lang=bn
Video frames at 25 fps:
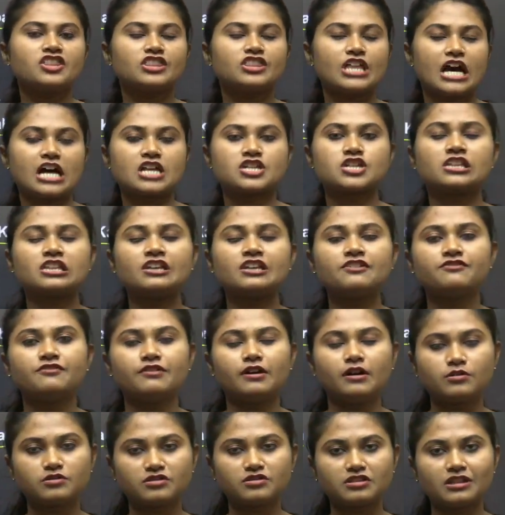তার সাথে
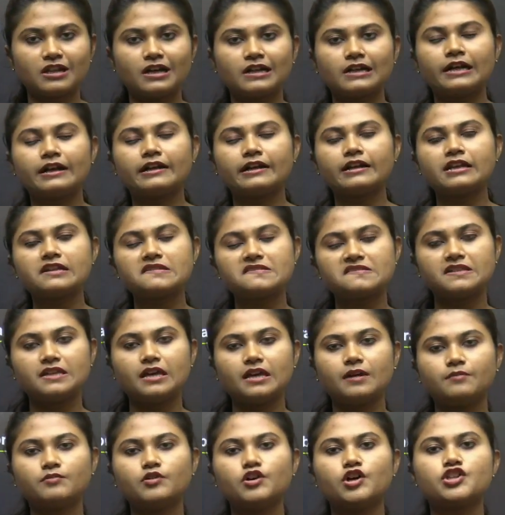উত্তরাখণ্ডের
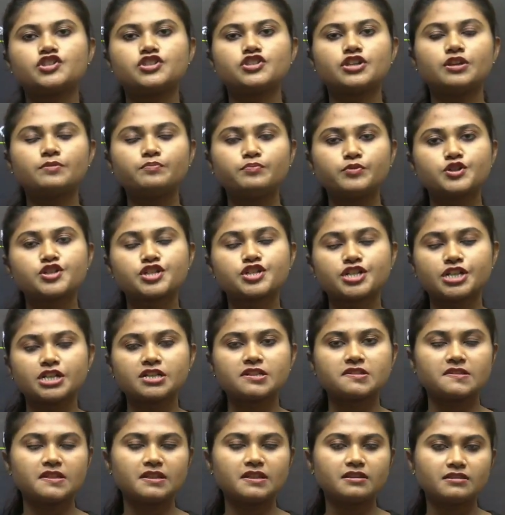সিএম হচ্ছেন পুষ্কর
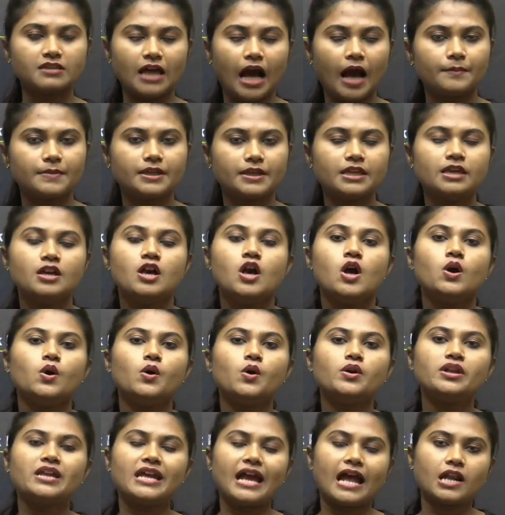সিং ধামি
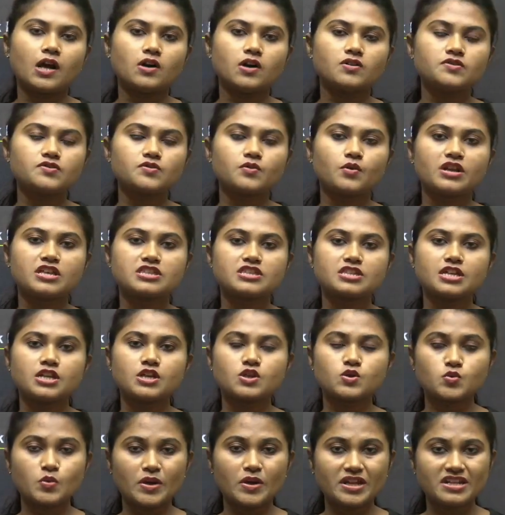উনি অ্যানাউন্স করেছেন
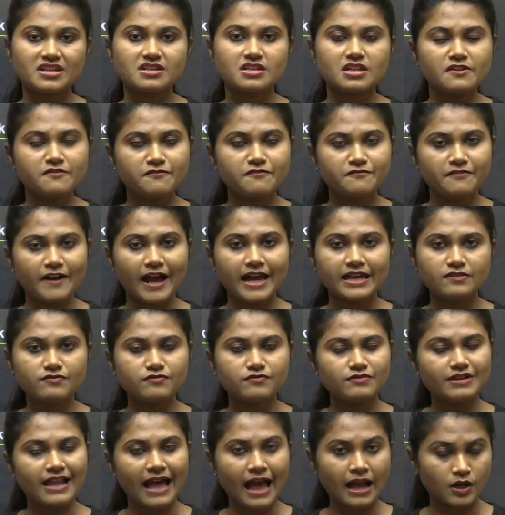টোয়েন্টি ফাইভ
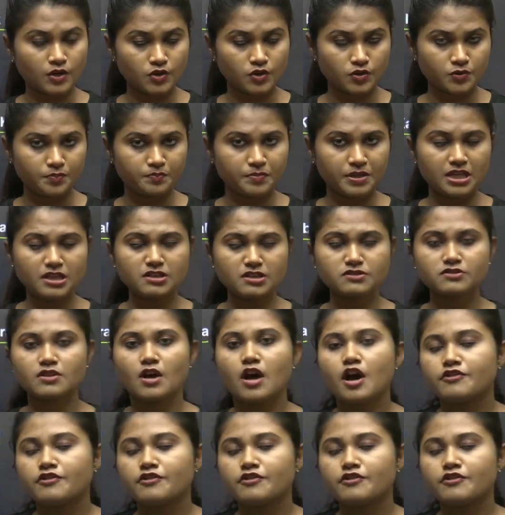লাখ রুপিস